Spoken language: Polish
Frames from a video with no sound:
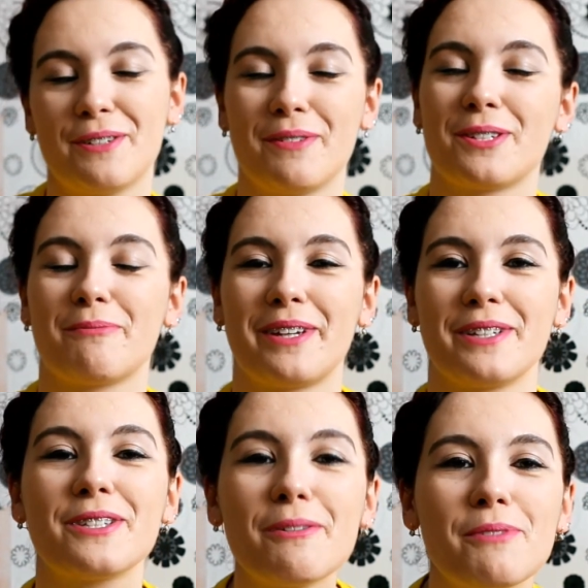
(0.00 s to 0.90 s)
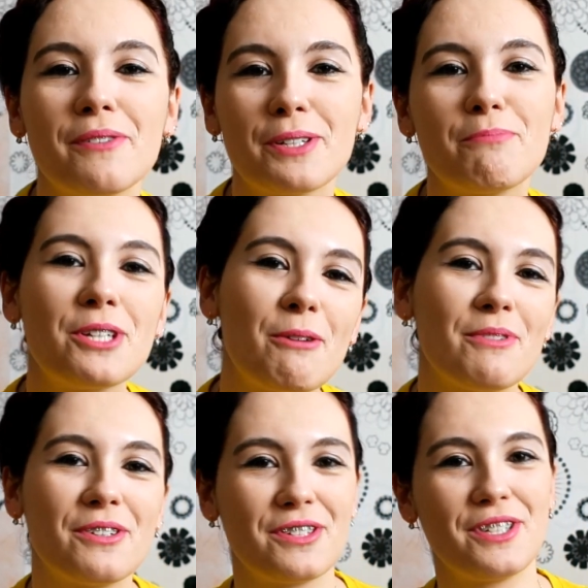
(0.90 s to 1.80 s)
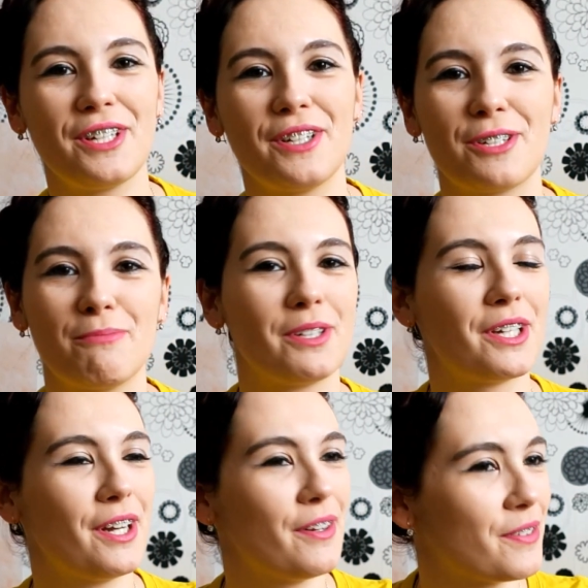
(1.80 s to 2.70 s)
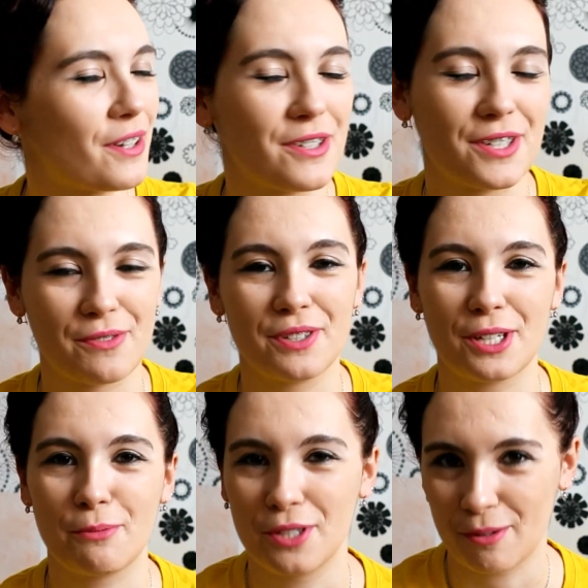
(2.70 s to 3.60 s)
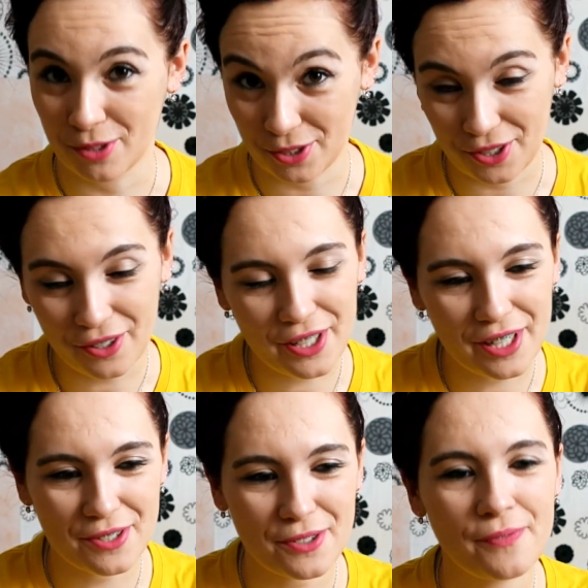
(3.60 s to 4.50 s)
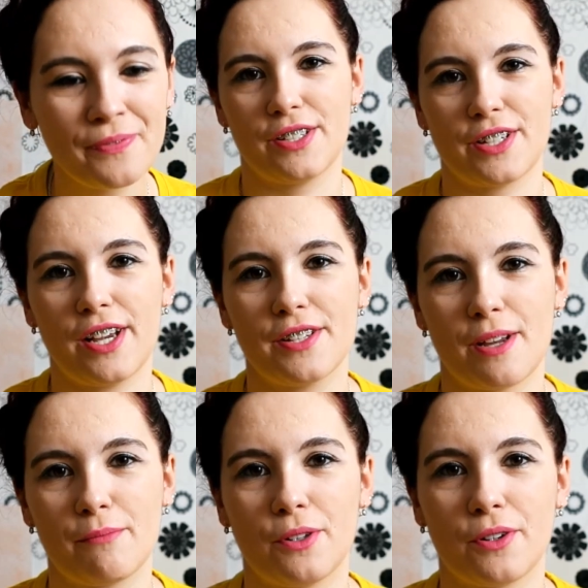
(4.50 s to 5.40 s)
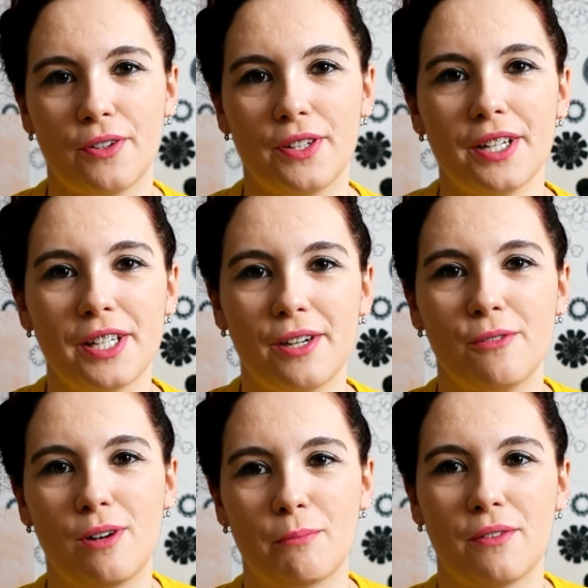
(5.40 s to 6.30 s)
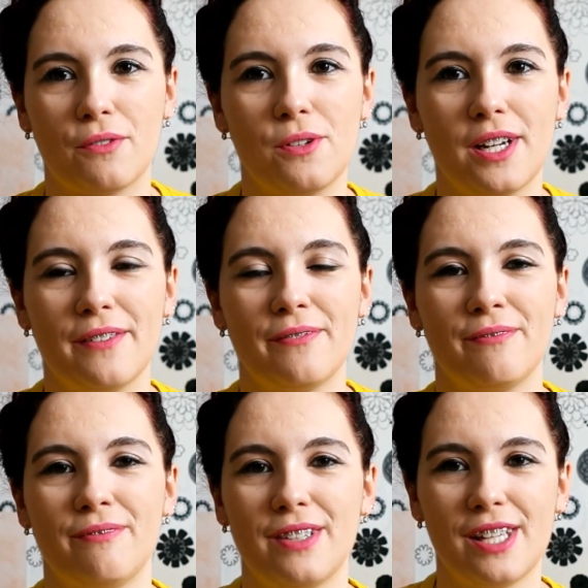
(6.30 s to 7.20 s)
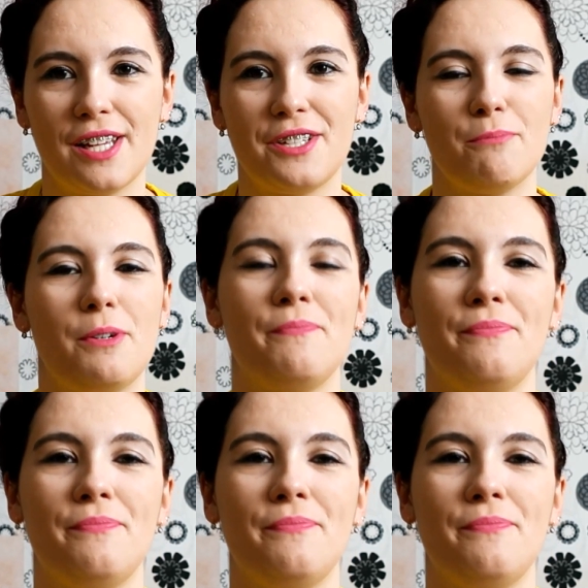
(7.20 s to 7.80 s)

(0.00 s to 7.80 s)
trzeba sobie stopniować przyjemności, żeby nie wykorzystać wszystkich przyjemności od razu. Zachęcam do oglądania, łapka w górę i lecimy.